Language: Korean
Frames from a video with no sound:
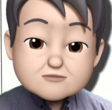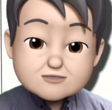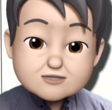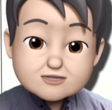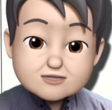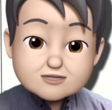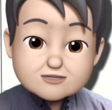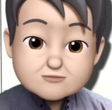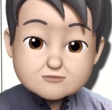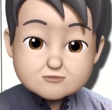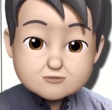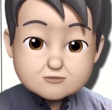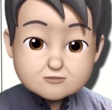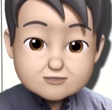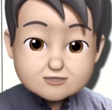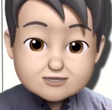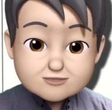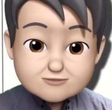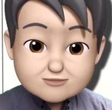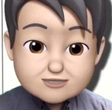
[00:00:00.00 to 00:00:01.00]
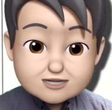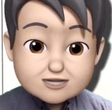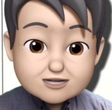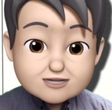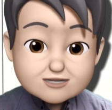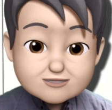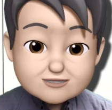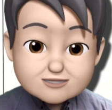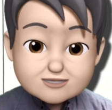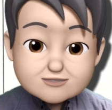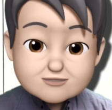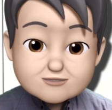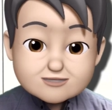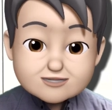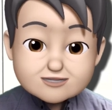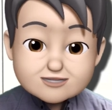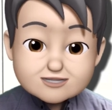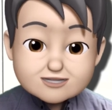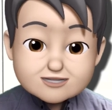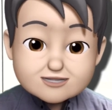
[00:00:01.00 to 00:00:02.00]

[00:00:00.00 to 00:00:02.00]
따라가 보도록 합시다. 자 들어가자.